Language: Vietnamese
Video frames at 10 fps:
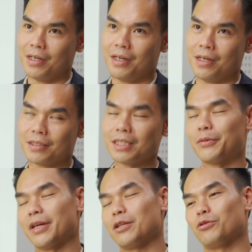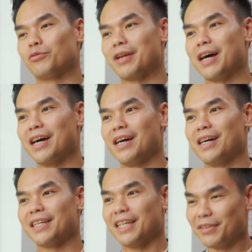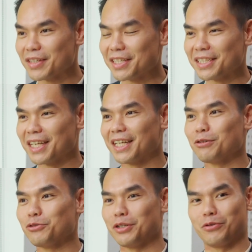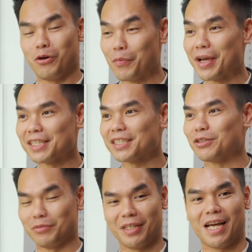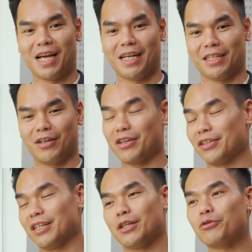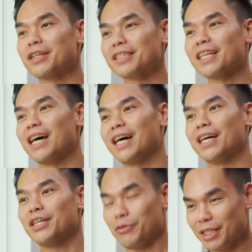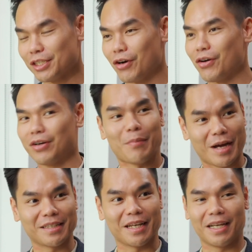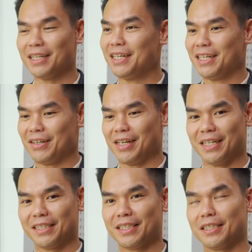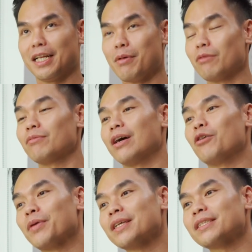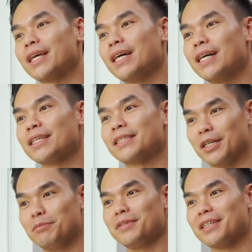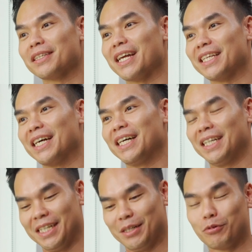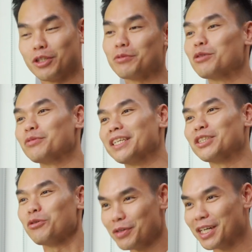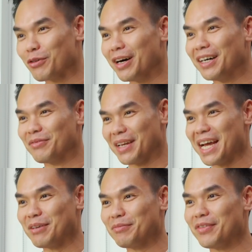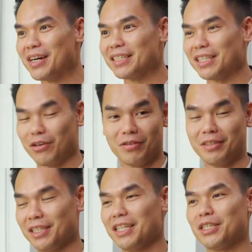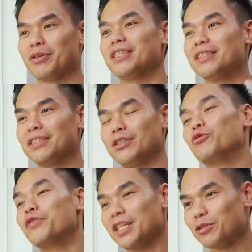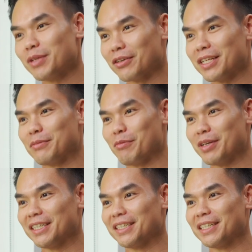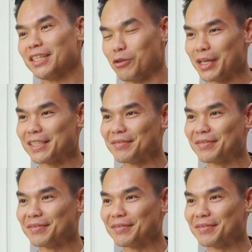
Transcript: À, rất cảm ơn anh Tùng đã đến và chia sẻ câu chuyện của OPES cũng như là các cái lời khuyên rất là hữu ích cho các bạn trẻ. À, rất là mong là OPEC sẽ à, sớm trở thành à, một trong những công ty top 10 của Việt Nam và sẽ có rất là nhiều cái thứ thú vị chúng ta có thể mong đợi từ OPEC.